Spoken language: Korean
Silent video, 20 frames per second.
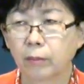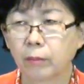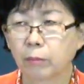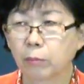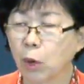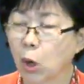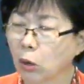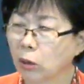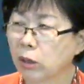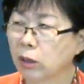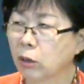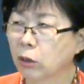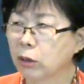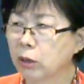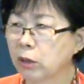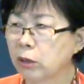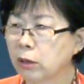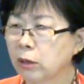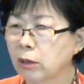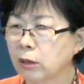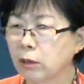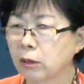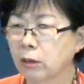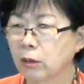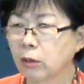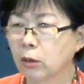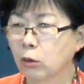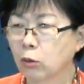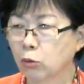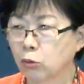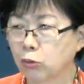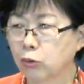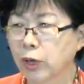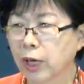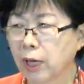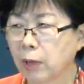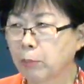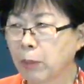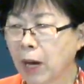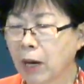먹을 거를
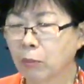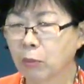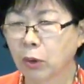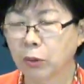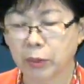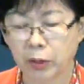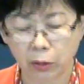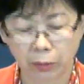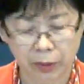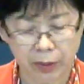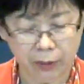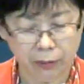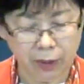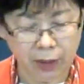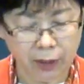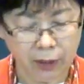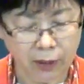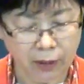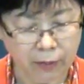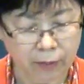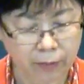구할 방법이 없습니다.